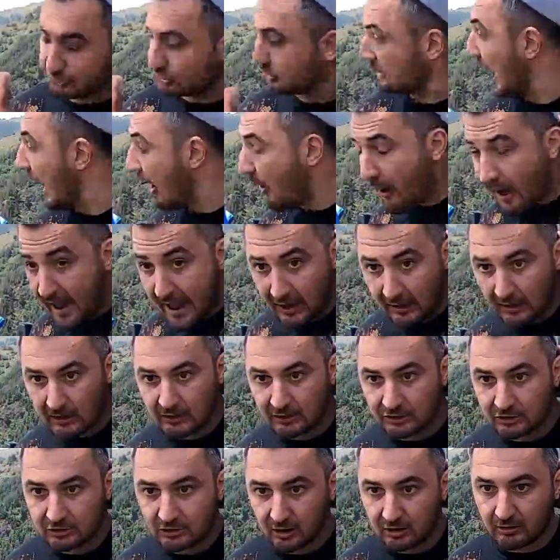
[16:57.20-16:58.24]
не берусь
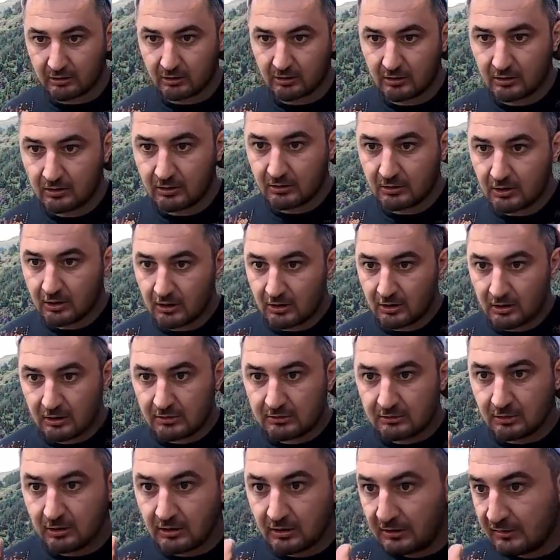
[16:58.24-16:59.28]
судить, кто прав, кто
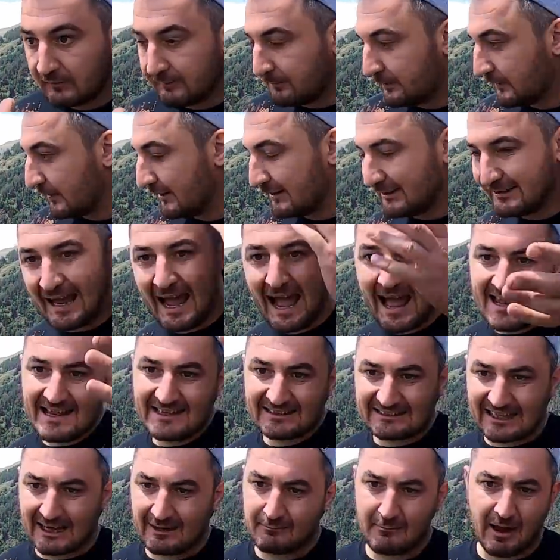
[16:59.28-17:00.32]
виноват, просто
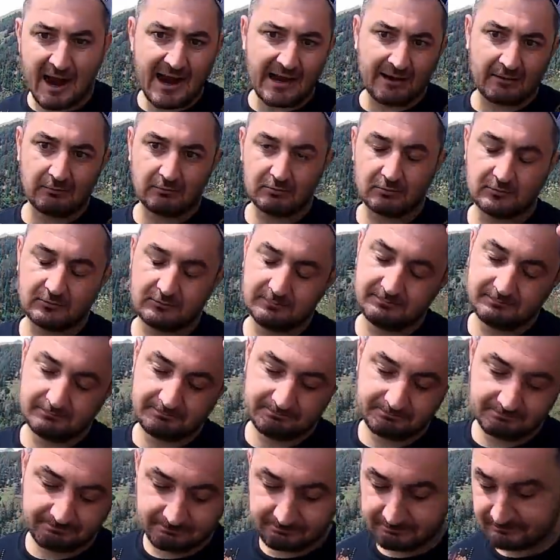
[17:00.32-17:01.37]
обрисовываю вам
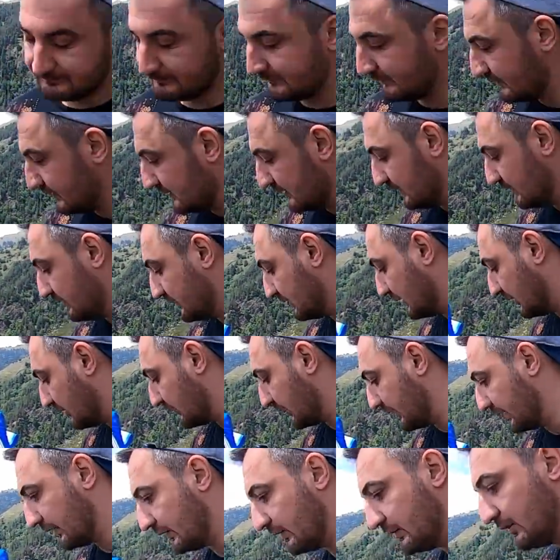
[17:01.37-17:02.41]
ситуацию. Спустя